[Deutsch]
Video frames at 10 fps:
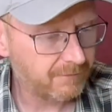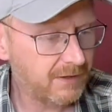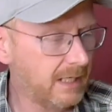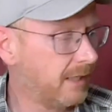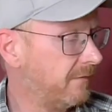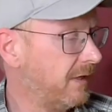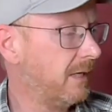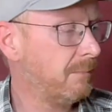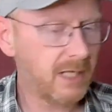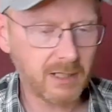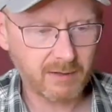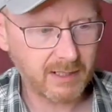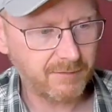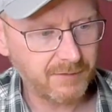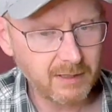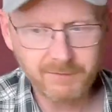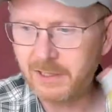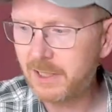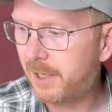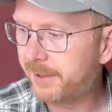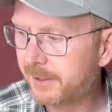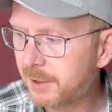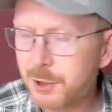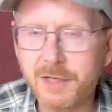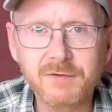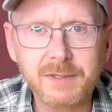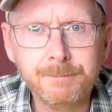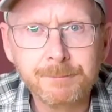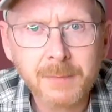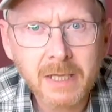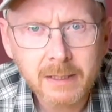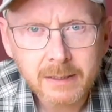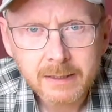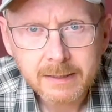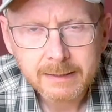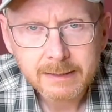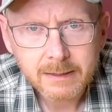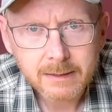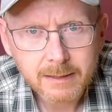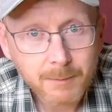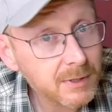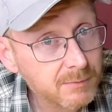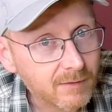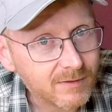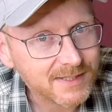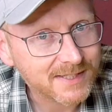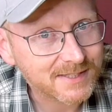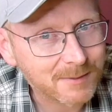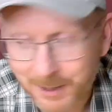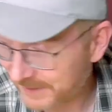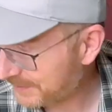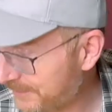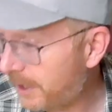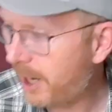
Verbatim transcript: vielen, vielen, mittlerweile vielen, vielen anderen Geschäften, dann bezweifle ich, dass sie dabei sind.